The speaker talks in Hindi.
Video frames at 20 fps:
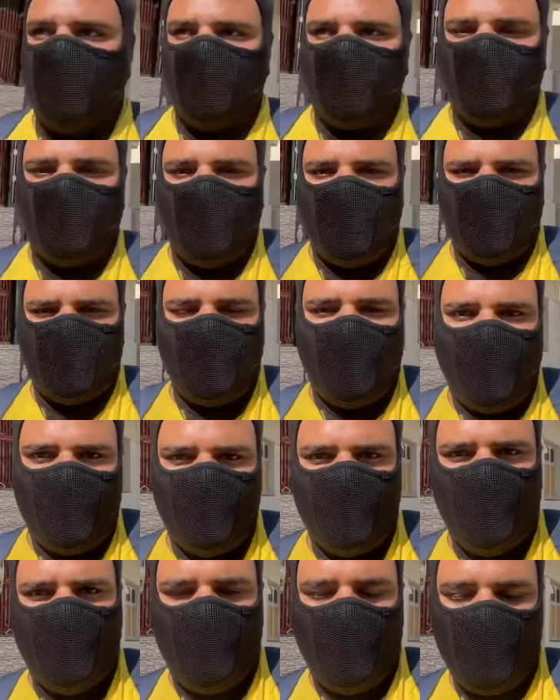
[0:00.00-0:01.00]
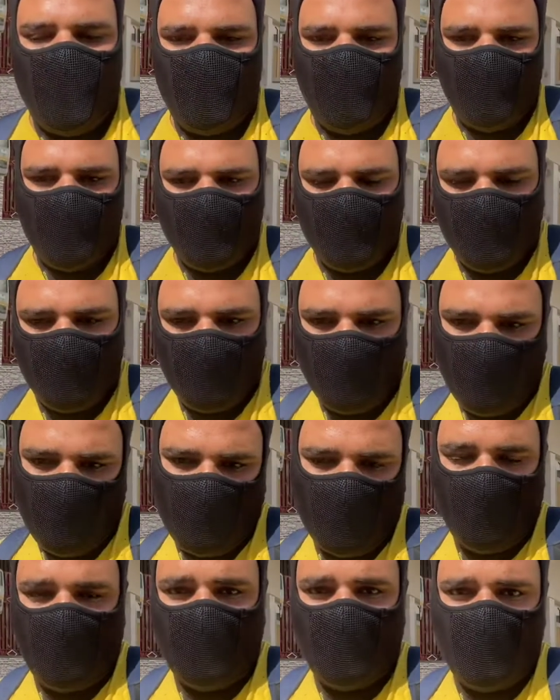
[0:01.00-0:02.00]
तो गैस बाइक में मॉडिफिकेशन हो
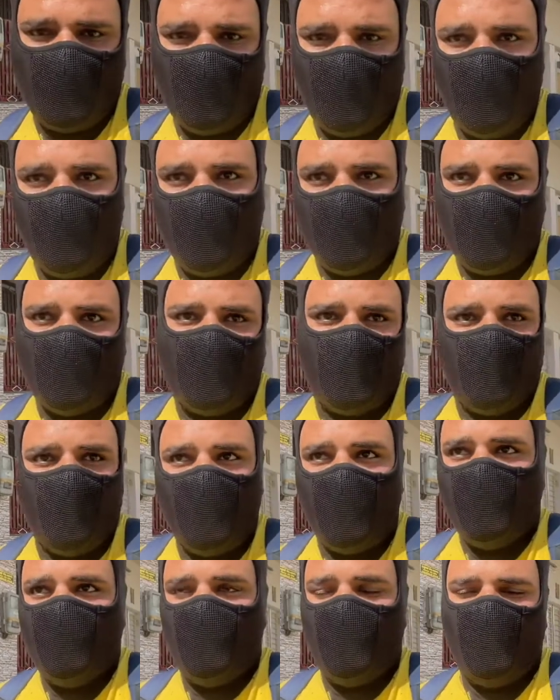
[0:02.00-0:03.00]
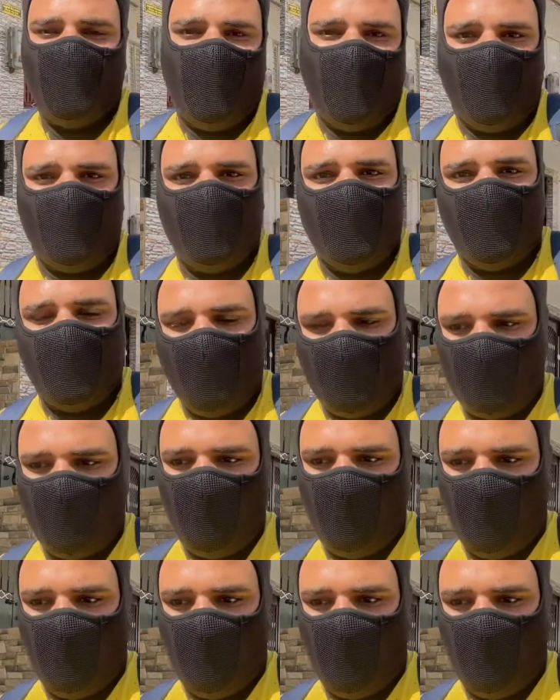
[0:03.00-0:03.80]
गई है तो मैं बताता हूँ आपको बाइक में क्या क्या